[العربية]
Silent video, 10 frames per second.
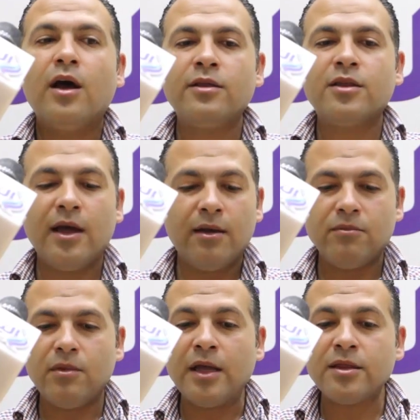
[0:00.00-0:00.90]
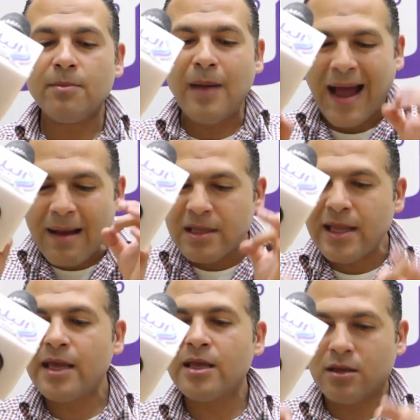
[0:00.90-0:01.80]
انت انت مع
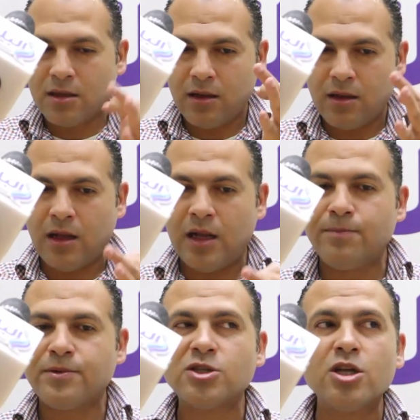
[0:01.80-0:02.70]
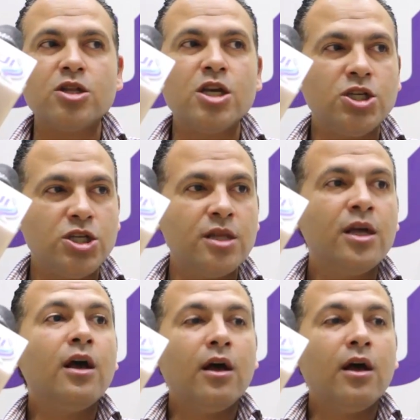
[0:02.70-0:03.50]
بدايه البرزنتيشن